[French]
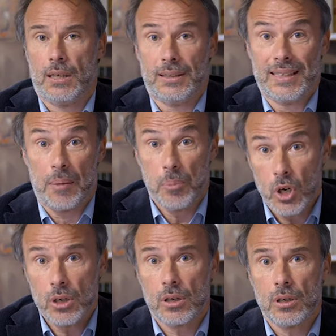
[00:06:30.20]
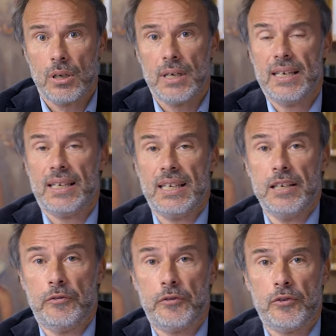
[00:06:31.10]
D'abord,
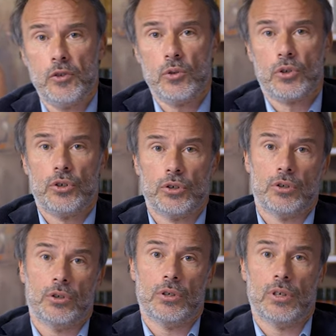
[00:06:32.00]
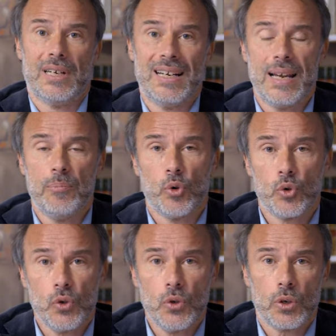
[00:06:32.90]
il faut que les
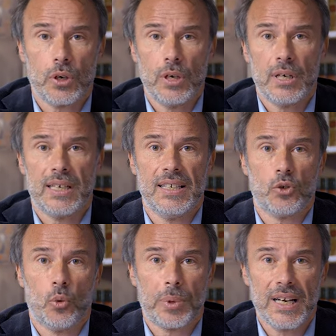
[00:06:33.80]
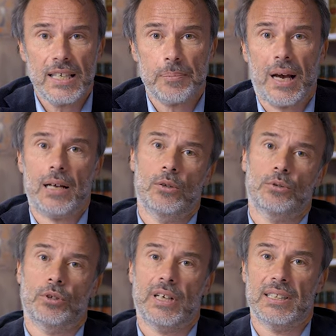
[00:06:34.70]
mesures qui sont prises par
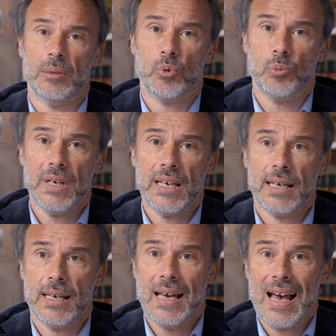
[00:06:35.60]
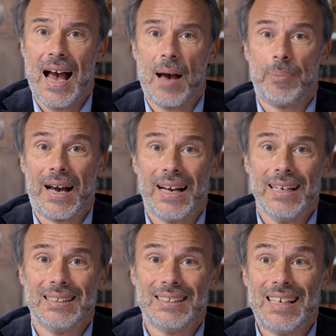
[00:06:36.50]
l'autorité publique
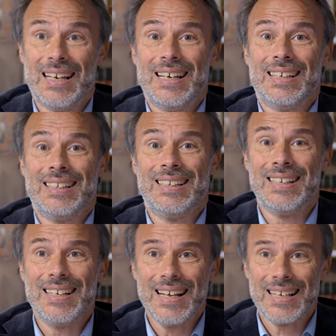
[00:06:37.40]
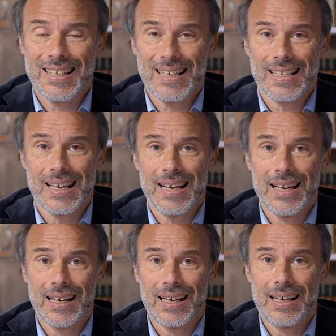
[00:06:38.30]
apparaissent
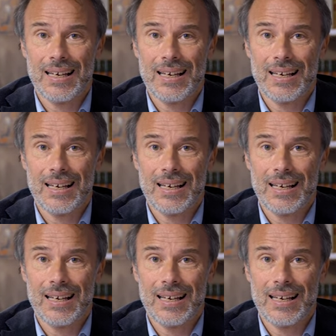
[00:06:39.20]
nécessaires